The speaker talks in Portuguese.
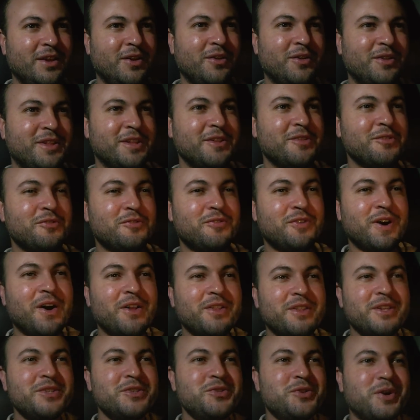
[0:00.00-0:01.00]
Eu sinto
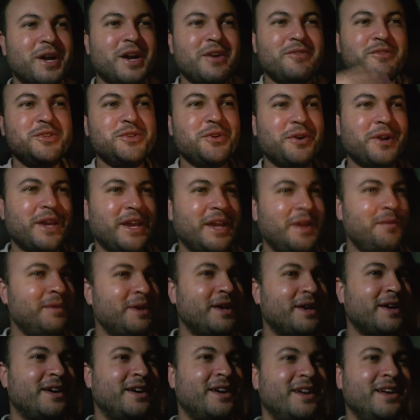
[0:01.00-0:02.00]
falta de jogar videogame,
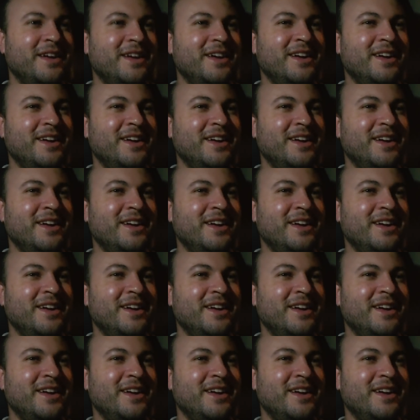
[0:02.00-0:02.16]
cara.